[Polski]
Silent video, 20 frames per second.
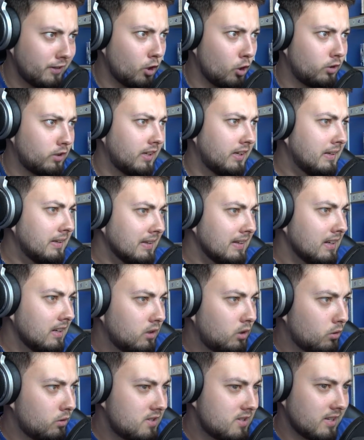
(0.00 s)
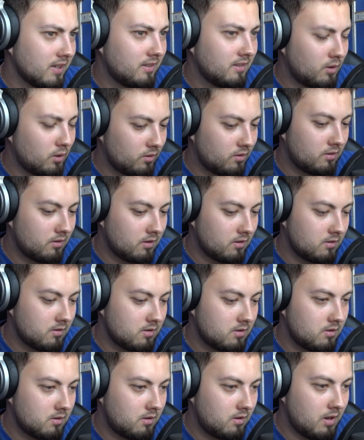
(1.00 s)
toty. Tocy, to, to,
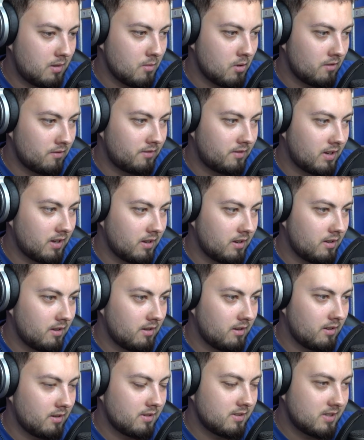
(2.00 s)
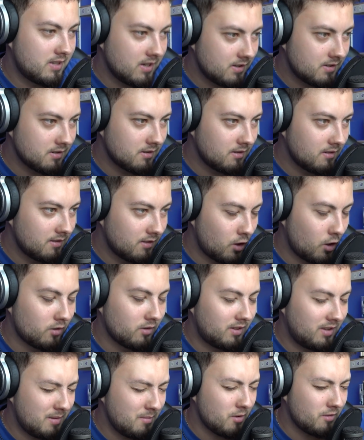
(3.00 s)
team of the Season. To,
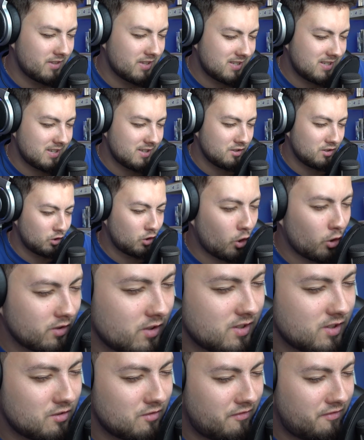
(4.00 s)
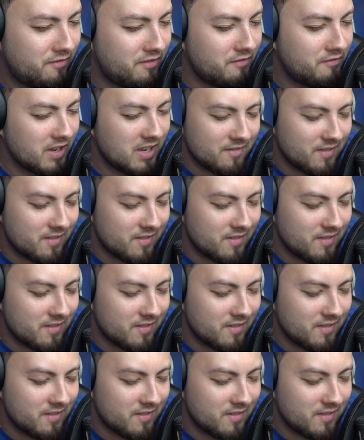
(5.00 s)
team of the Season. to w FIFA,